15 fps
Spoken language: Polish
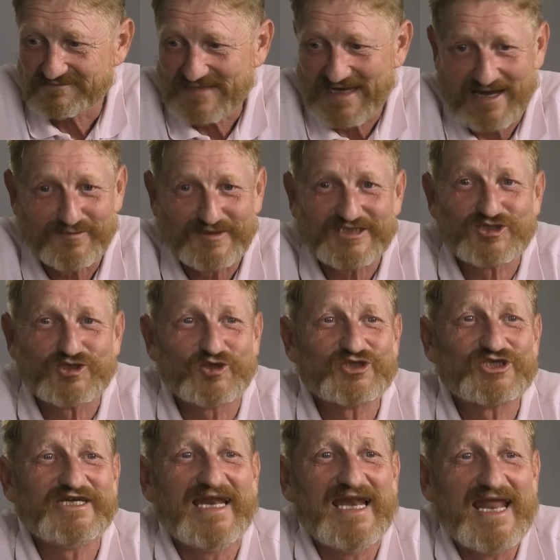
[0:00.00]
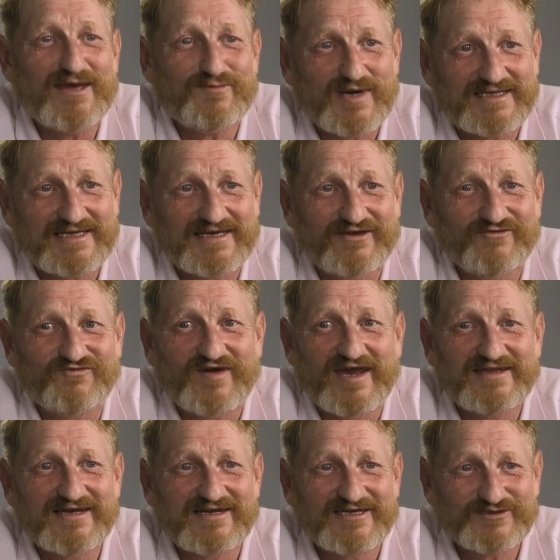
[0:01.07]
tak jakby z książki Lema, takie
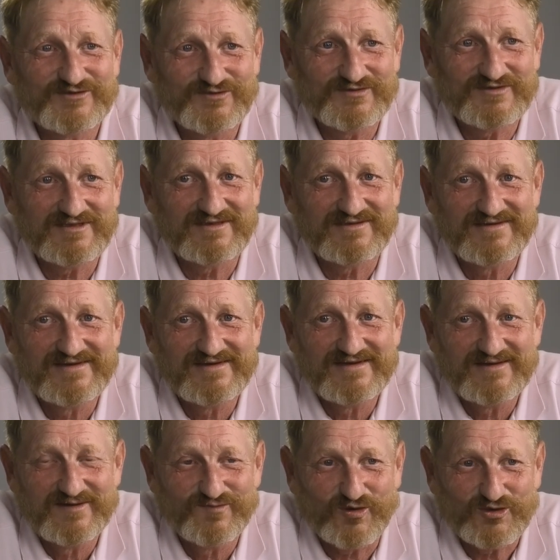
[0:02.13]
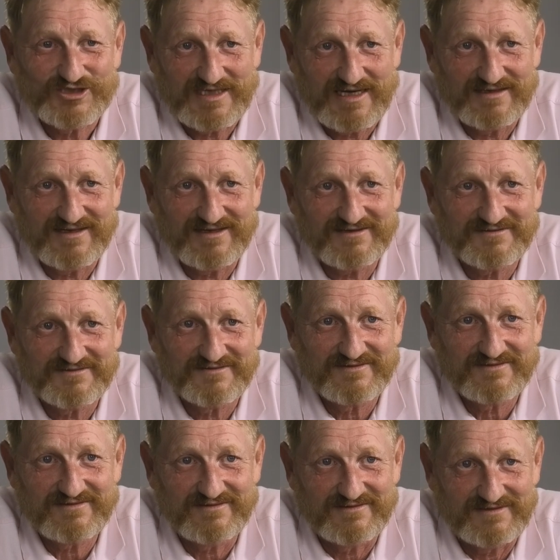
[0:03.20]
fajne rysunki po ścianach.
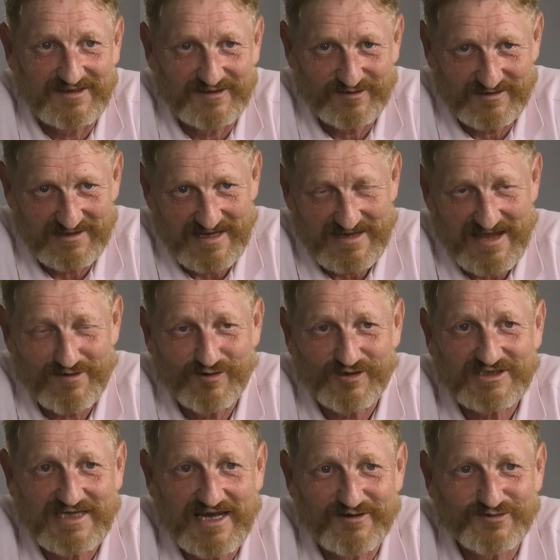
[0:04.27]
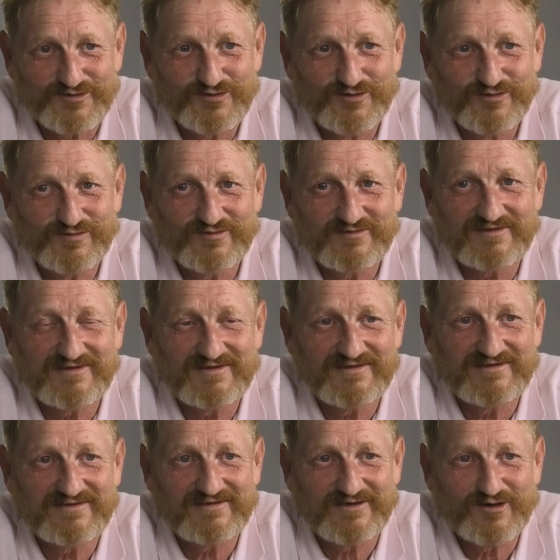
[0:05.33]
I to nadało kształtu,
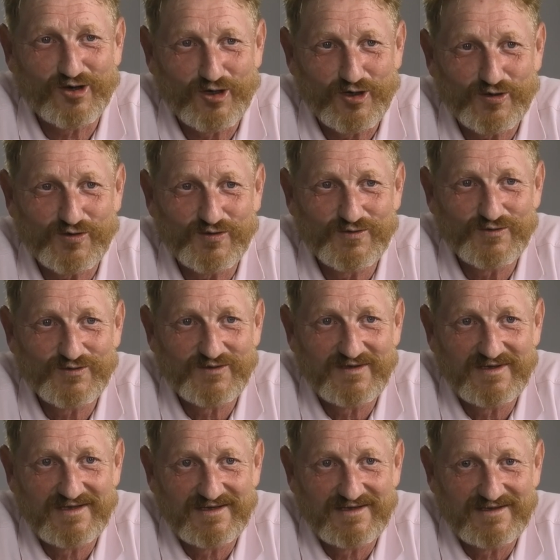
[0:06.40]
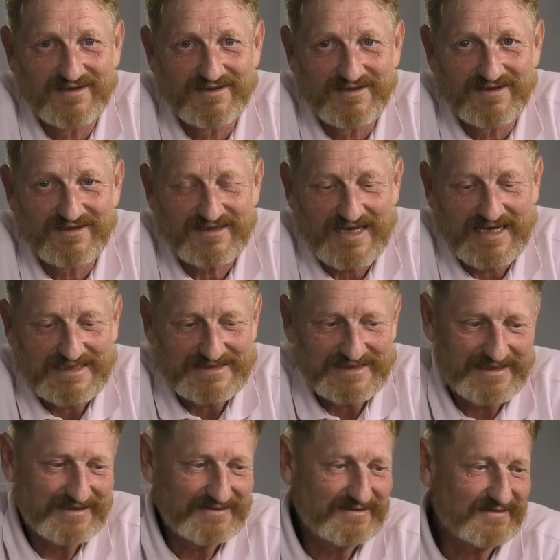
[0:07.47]
koloru.
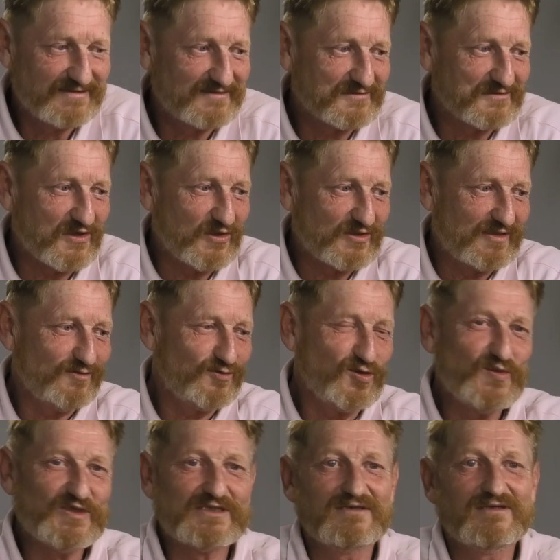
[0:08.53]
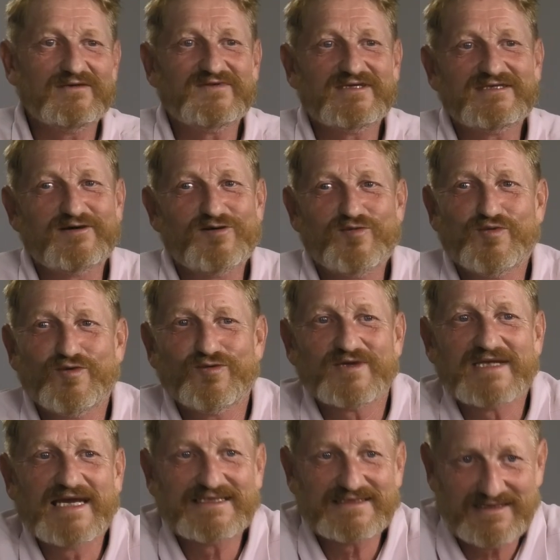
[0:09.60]
Także o tym klubie się dowiedziało pół
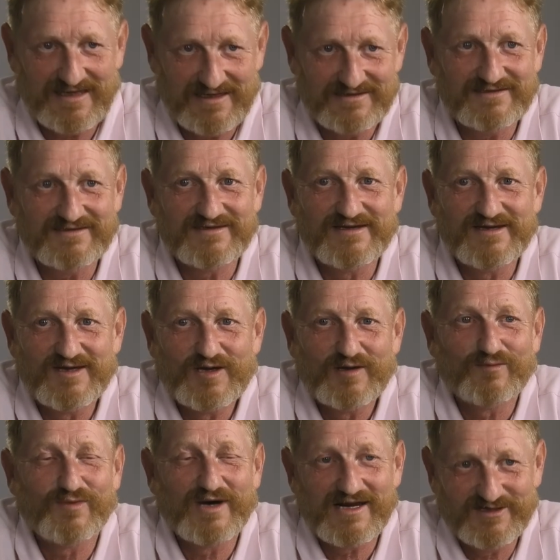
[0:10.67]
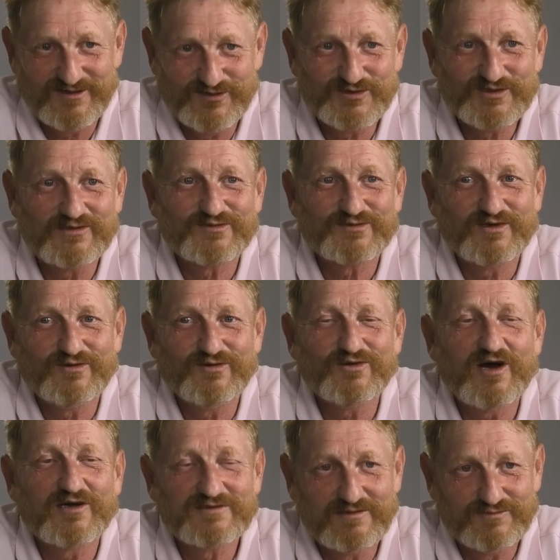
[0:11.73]
Gdańska i bardzo dużo
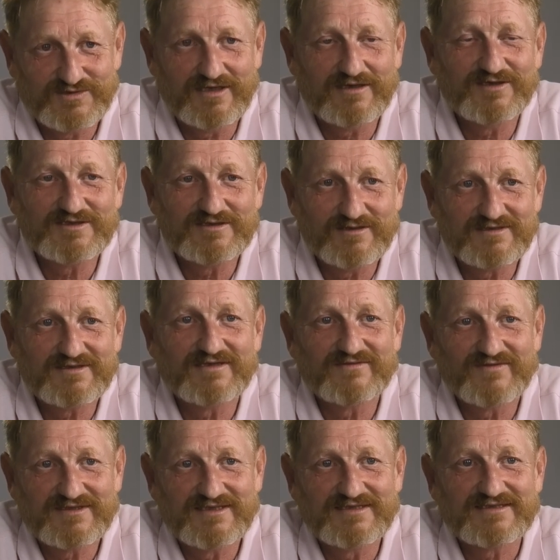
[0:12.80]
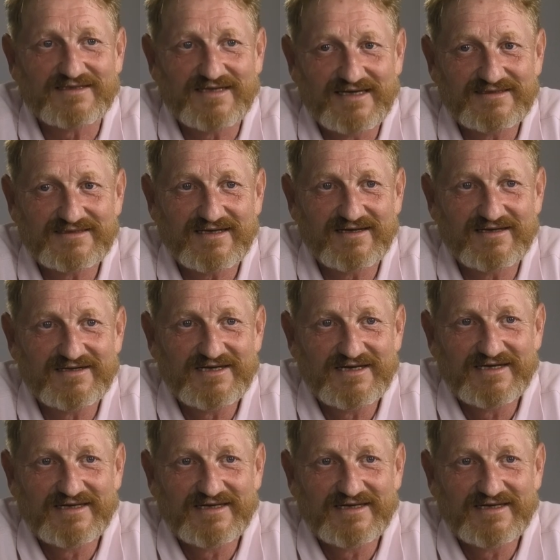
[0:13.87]
osób przychodziło też właśnie z Gdańska,